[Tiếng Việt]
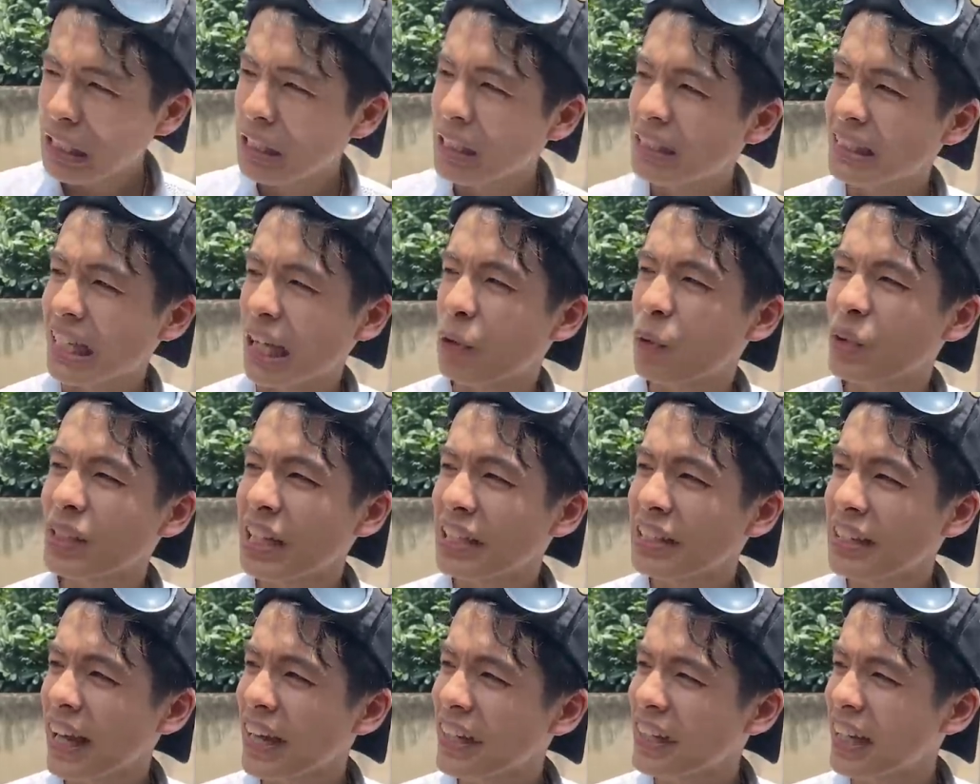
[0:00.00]
thì giải quyết
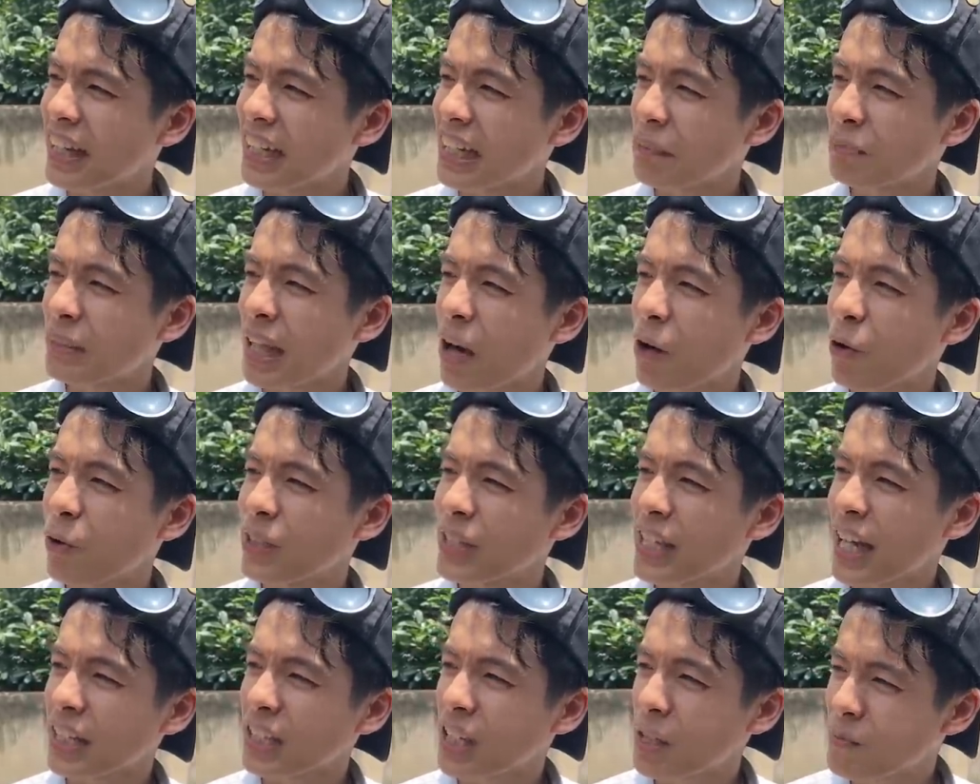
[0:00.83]
nhanh nhanh để anh em tao còn
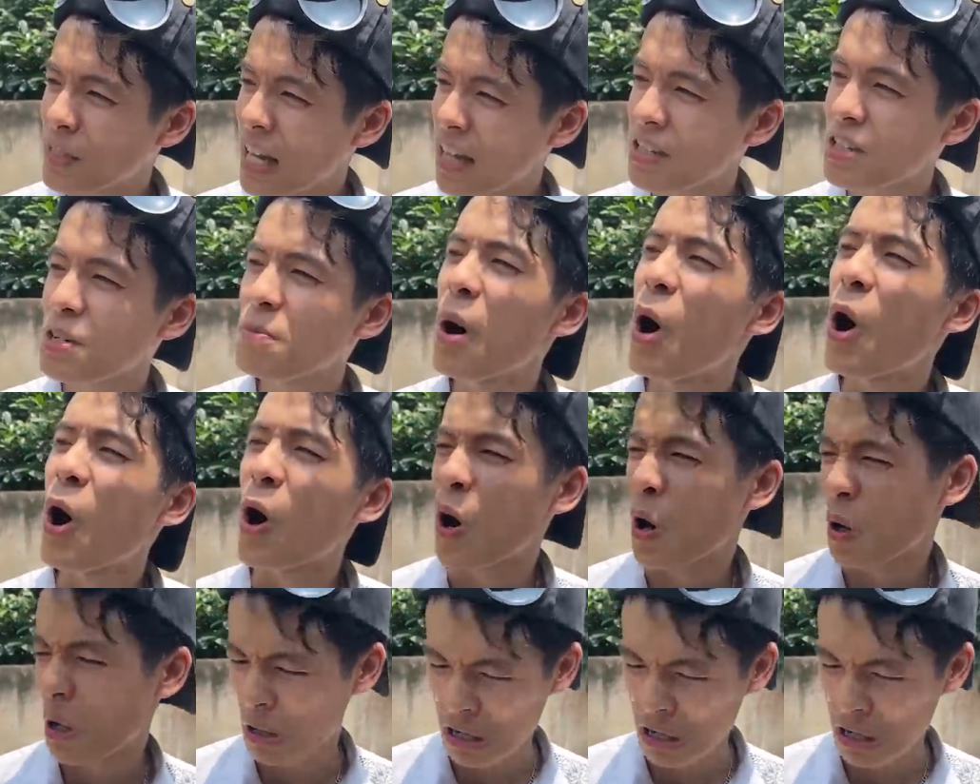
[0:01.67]
đi ăn cơm rang dưa bò